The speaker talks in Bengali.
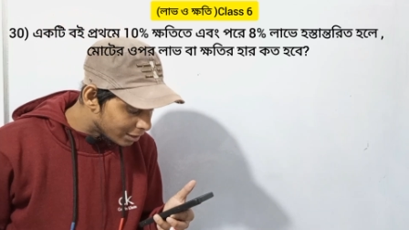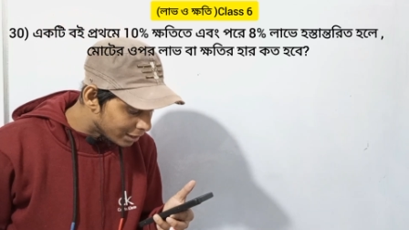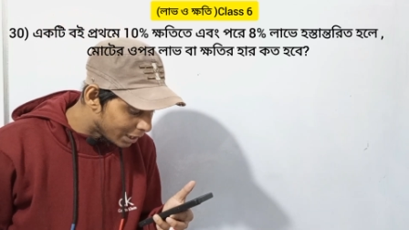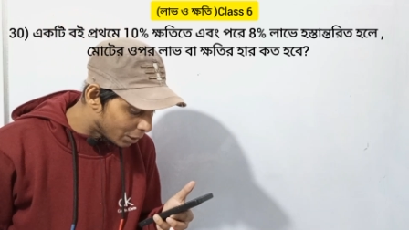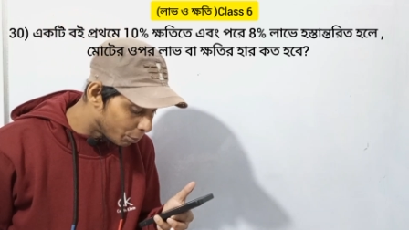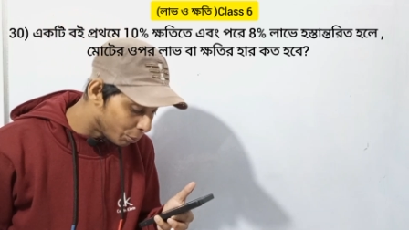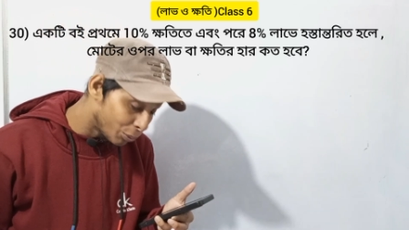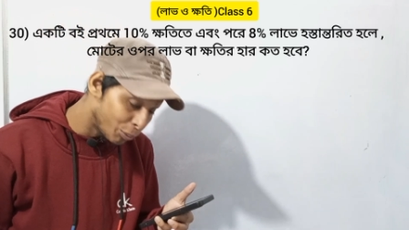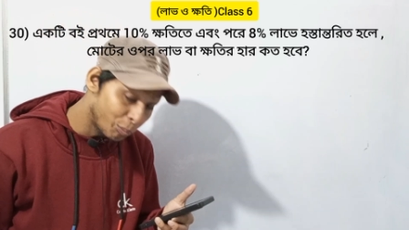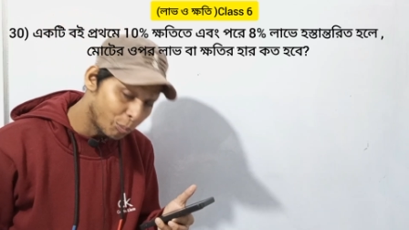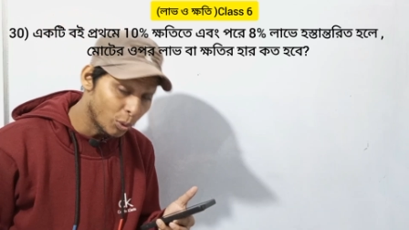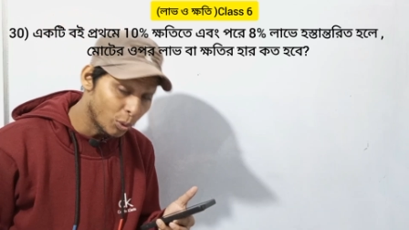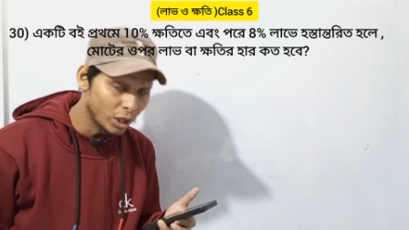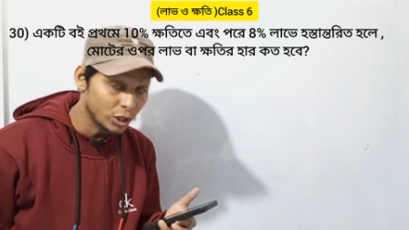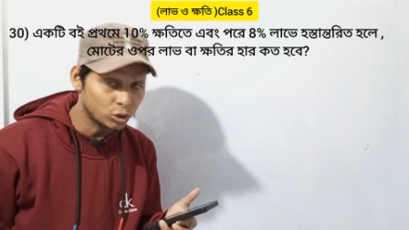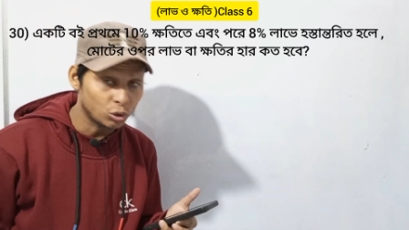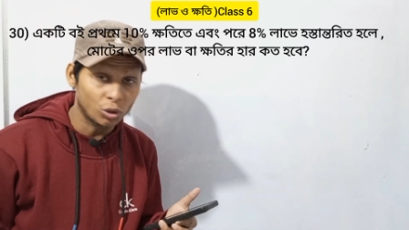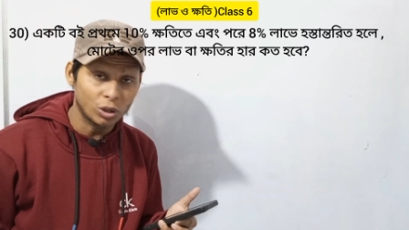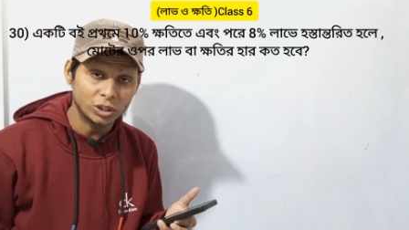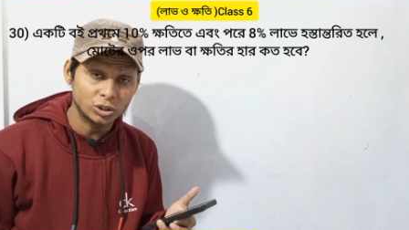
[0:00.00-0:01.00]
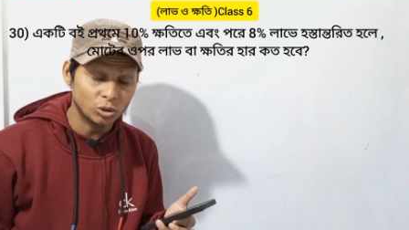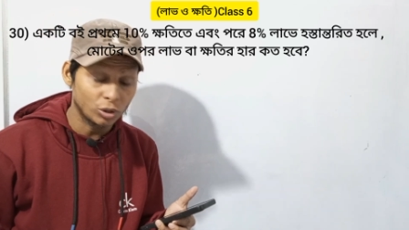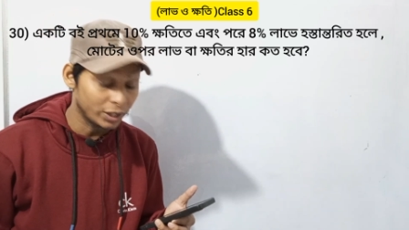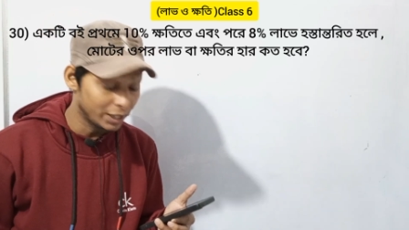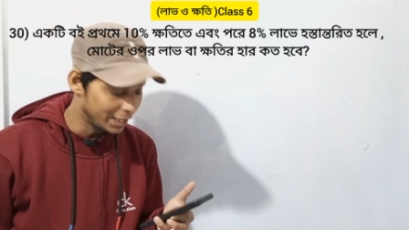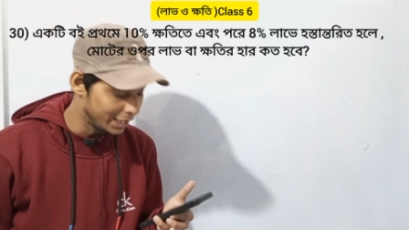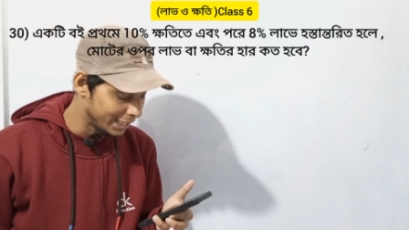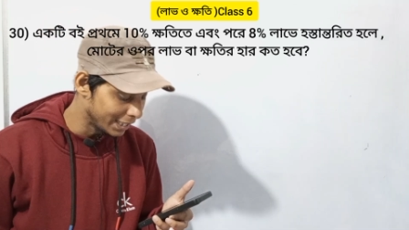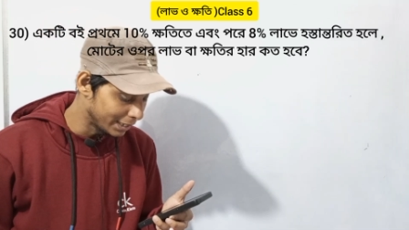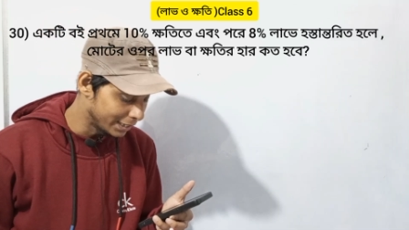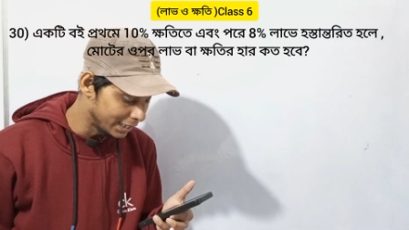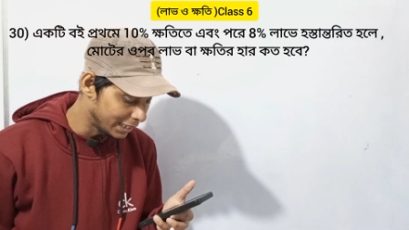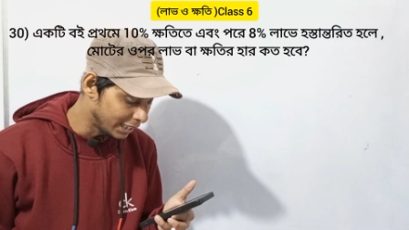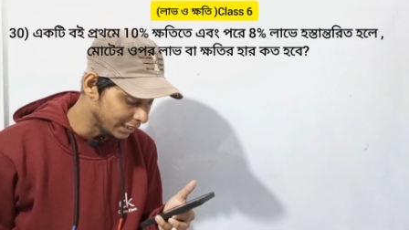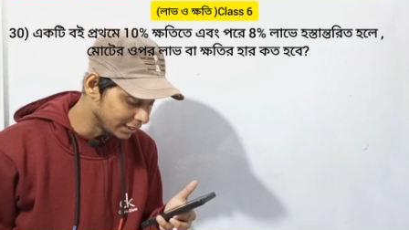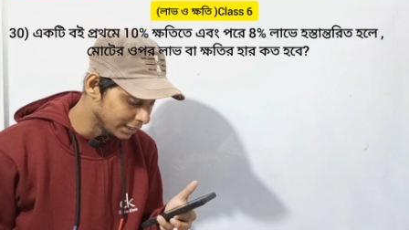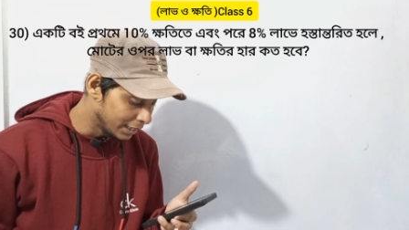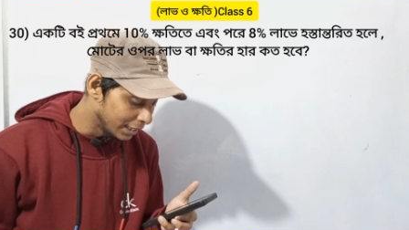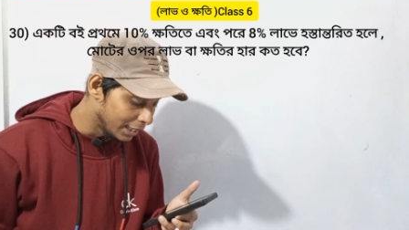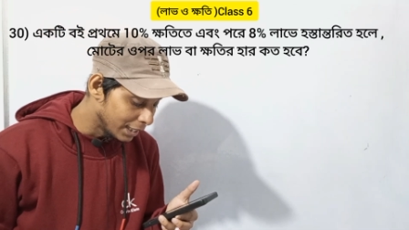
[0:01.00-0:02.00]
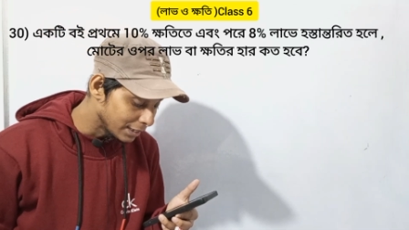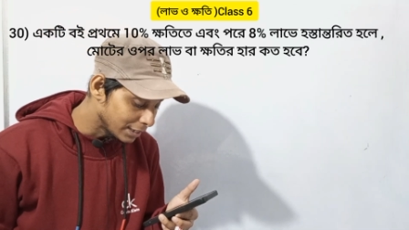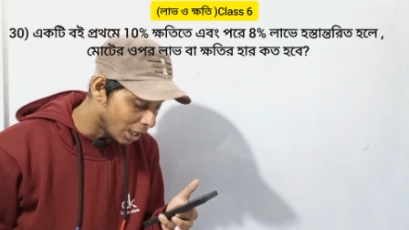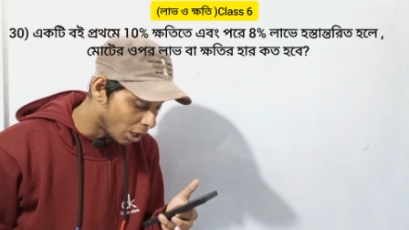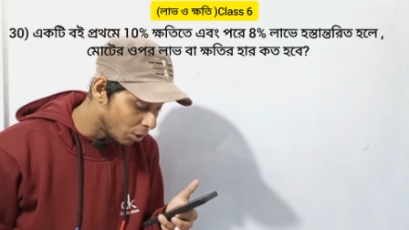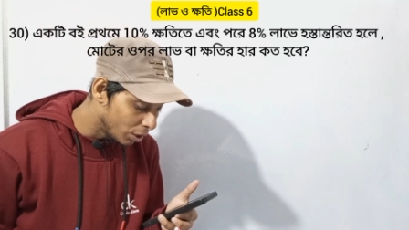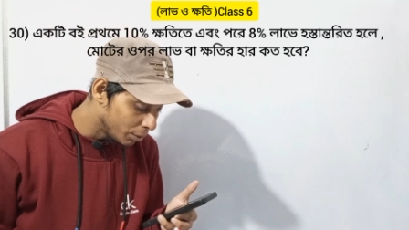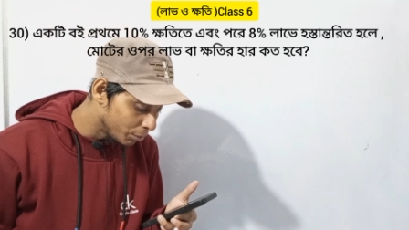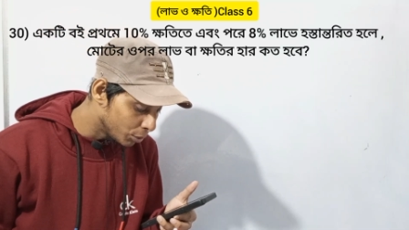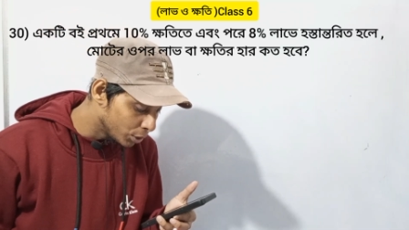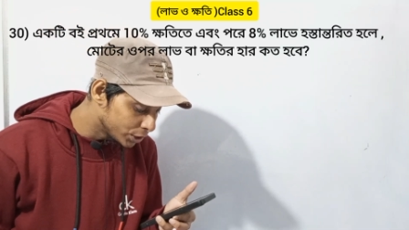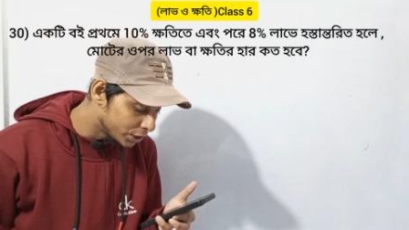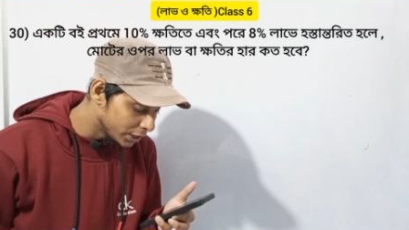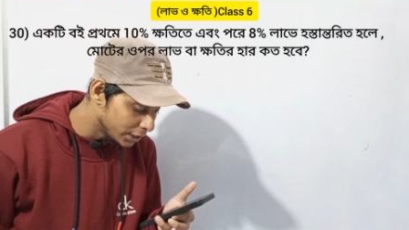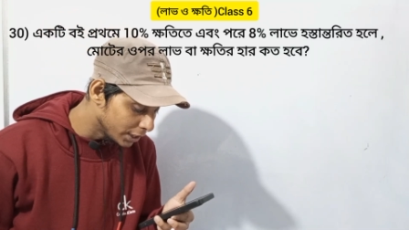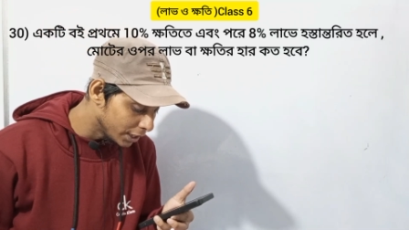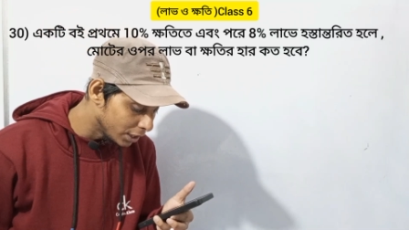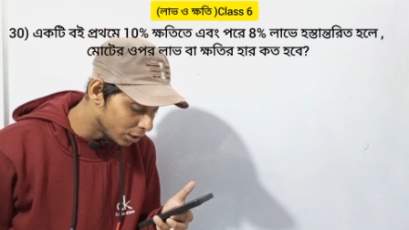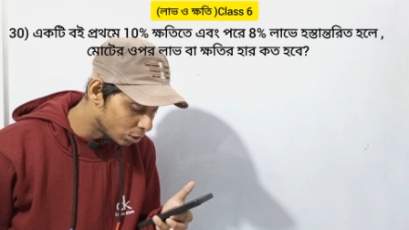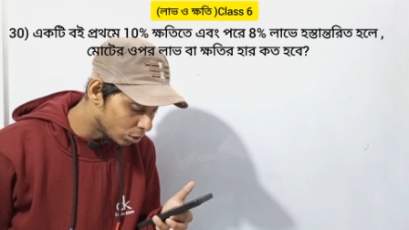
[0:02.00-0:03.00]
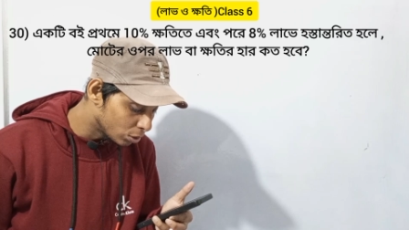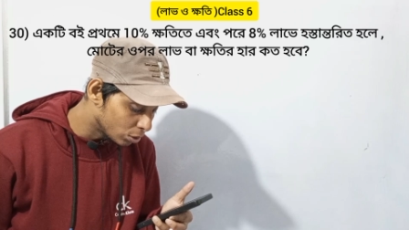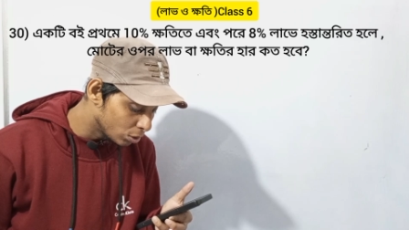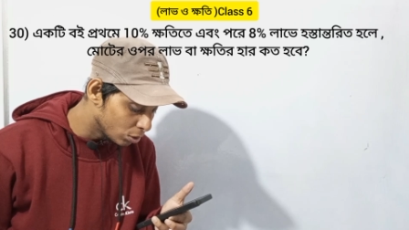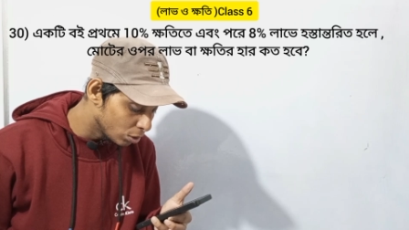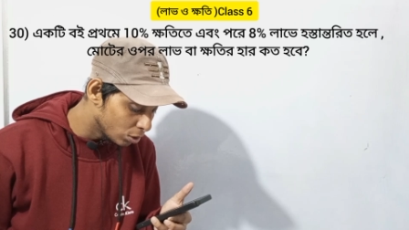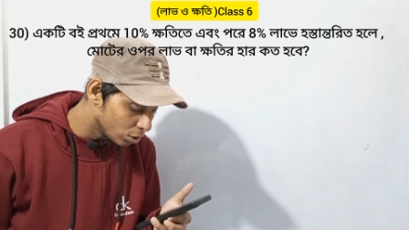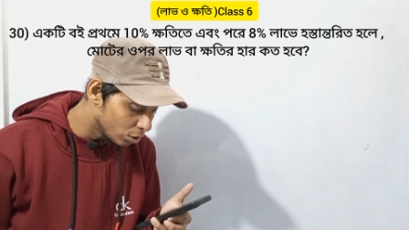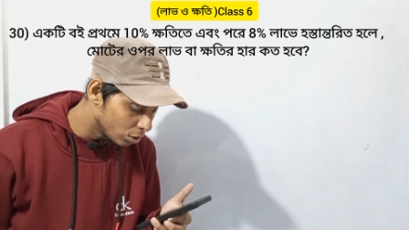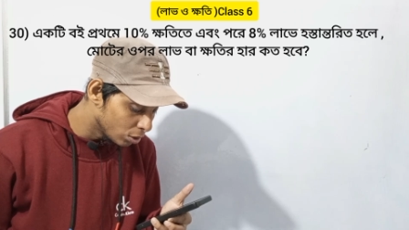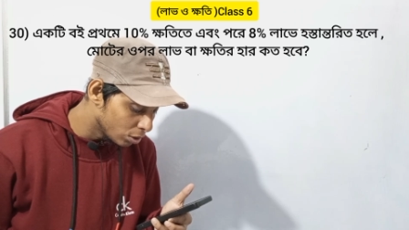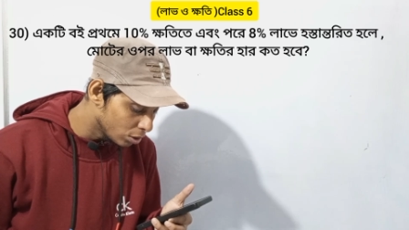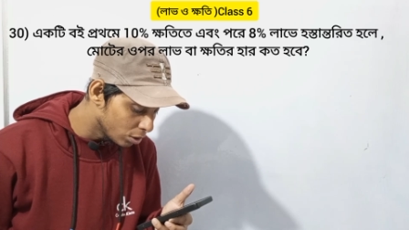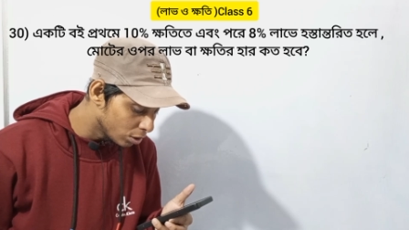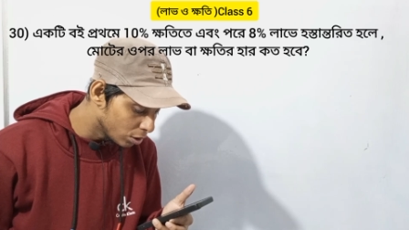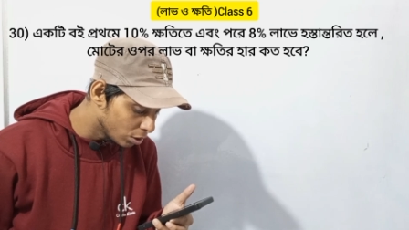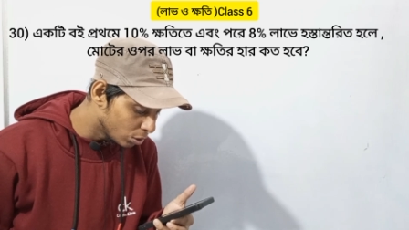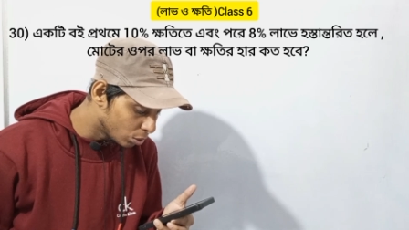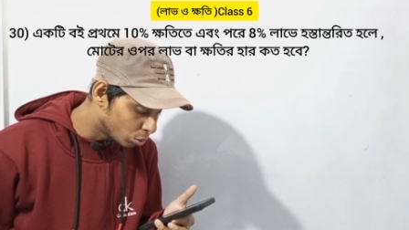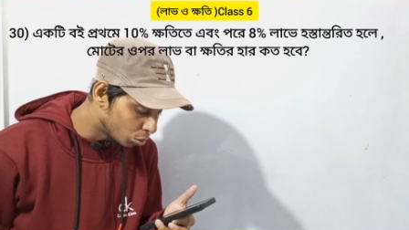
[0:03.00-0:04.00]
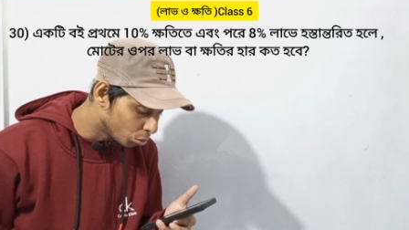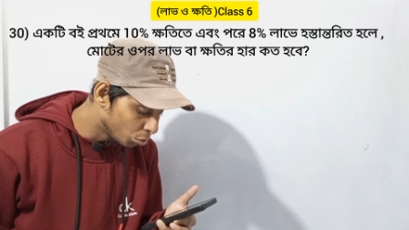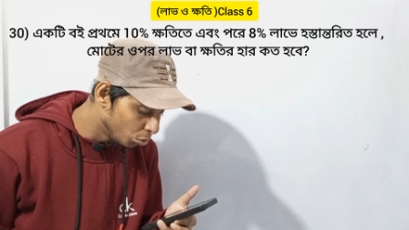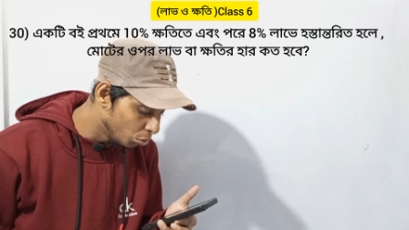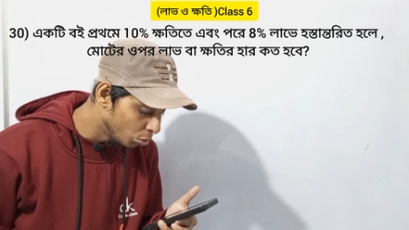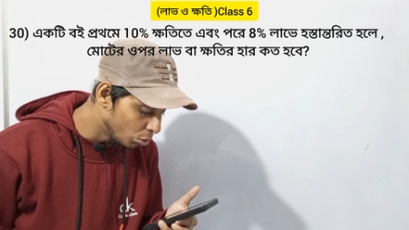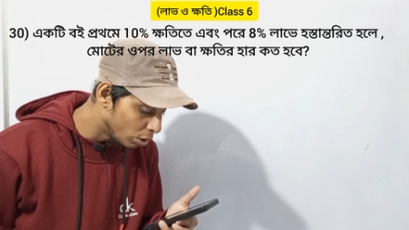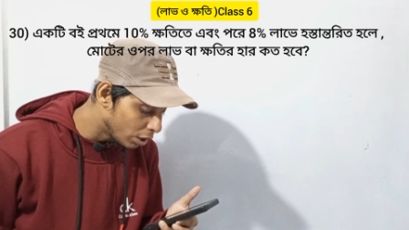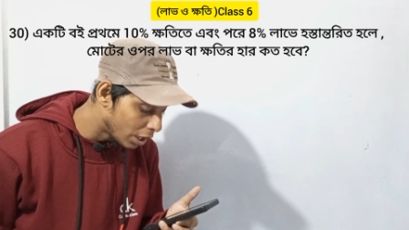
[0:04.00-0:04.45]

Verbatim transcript: দেখ পরে সঙ্গে সঙ্গে এটা ঠিক আছে তাহলে বলছে যে তুল্য